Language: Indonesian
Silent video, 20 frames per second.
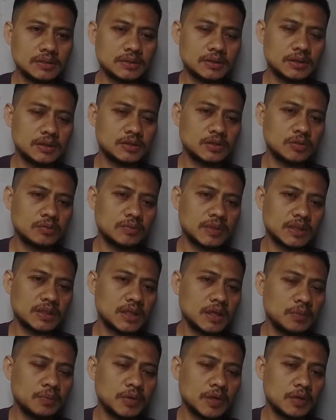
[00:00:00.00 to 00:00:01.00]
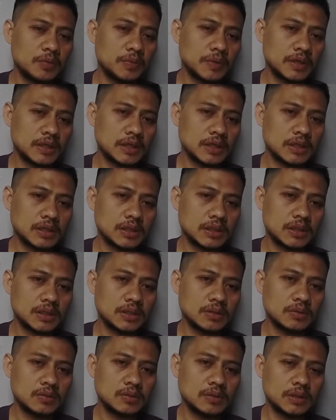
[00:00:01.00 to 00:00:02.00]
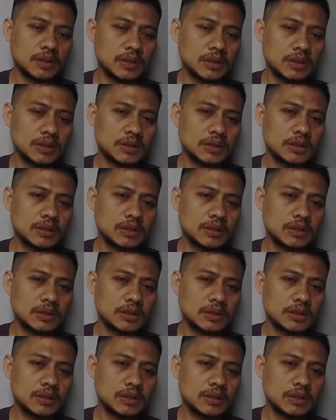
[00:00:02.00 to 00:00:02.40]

tersumbatnya pori-pori kulit